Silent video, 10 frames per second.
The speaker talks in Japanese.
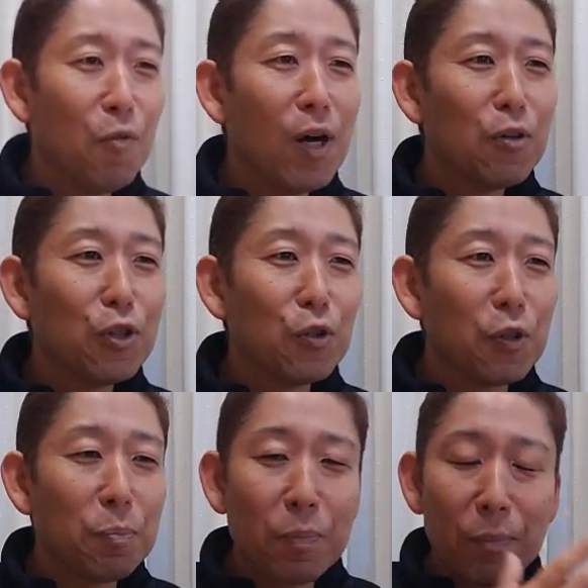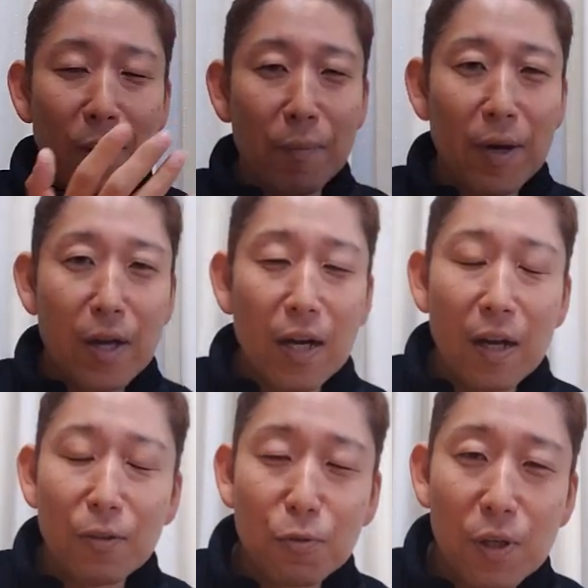悪い人いっぱいまあま
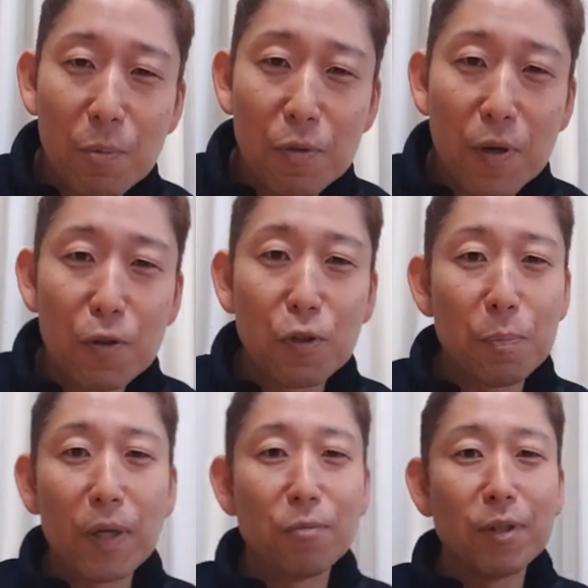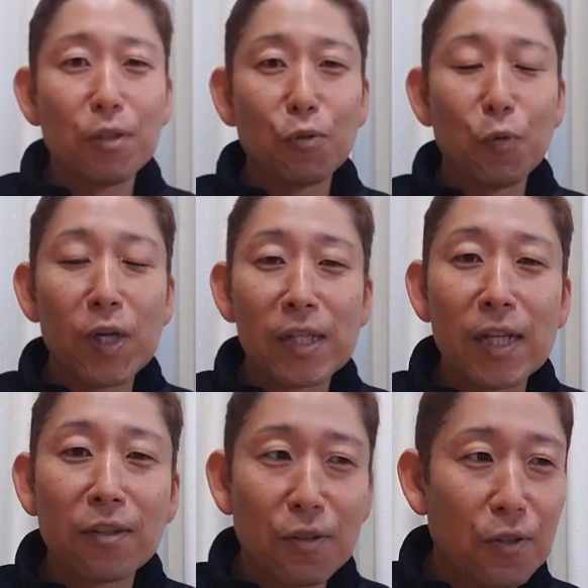ああのクラブに悪い人いっぱい集まってるってわけじゃ
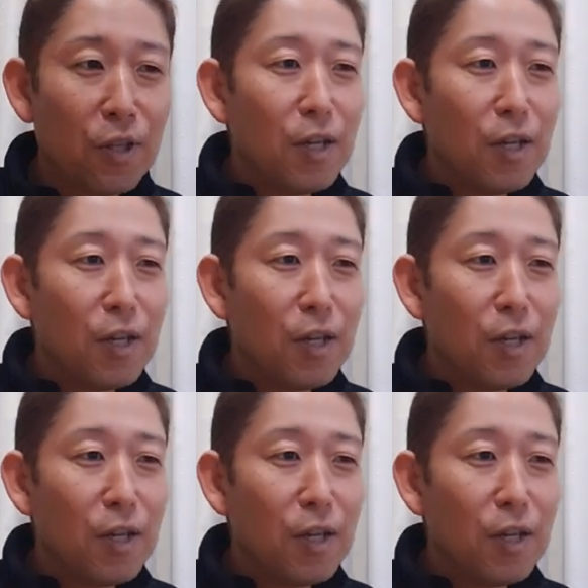ないですけど